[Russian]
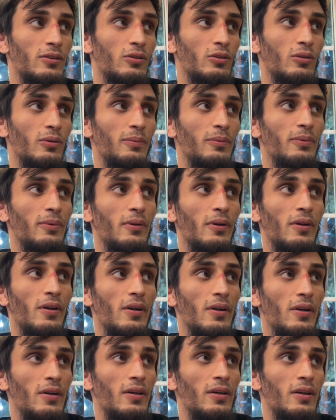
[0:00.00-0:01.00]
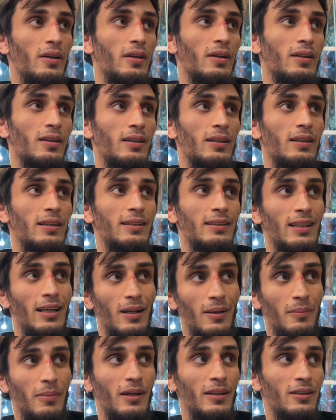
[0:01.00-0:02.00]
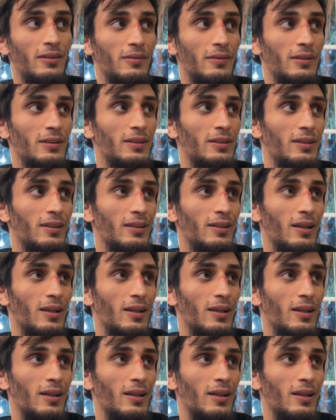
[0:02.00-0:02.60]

чтобы и зарабатывать.